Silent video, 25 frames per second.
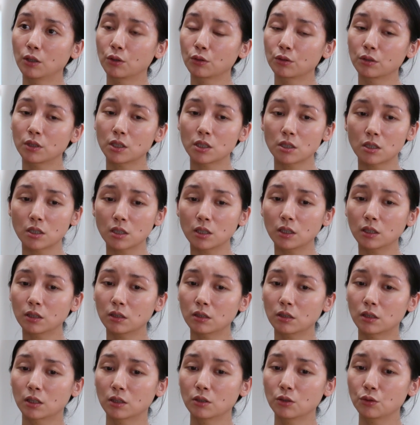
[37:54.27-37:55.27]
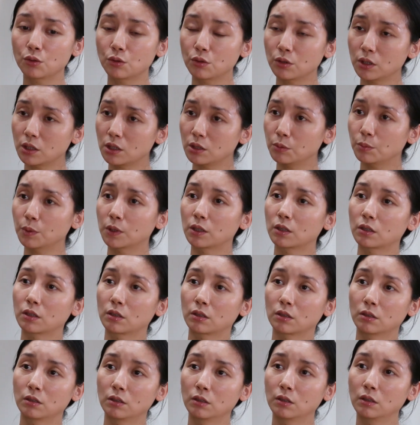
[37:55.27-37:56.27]
我觉得这是一个人最基本
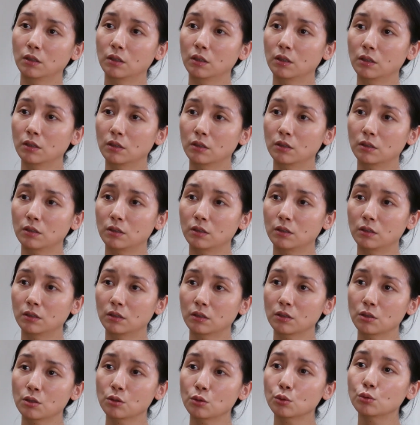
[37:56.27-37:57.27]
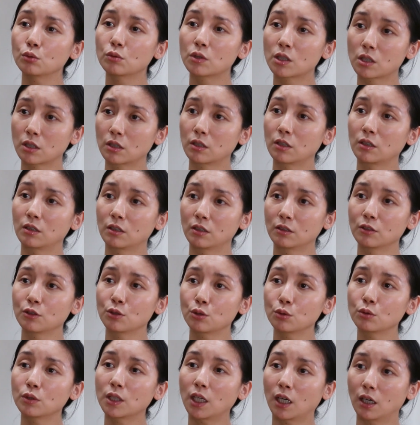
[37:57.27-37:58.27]
的一个素质
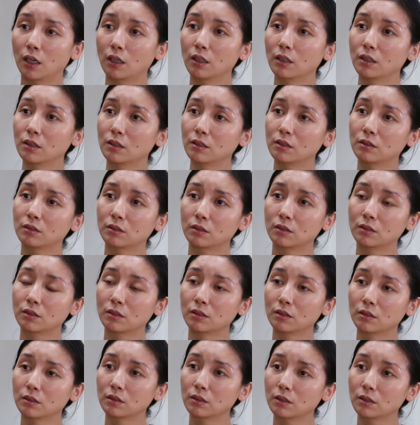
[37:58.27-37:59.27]
素养。嗯，